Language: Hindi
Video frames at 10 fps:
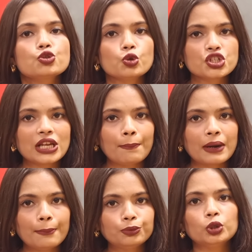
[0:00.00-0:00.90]
सूचना
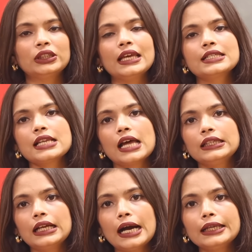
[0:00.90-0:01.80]
प्राप्त होते ही
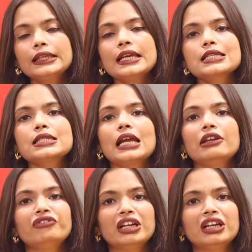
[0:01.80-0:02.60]
जिलाधिकारी ने एस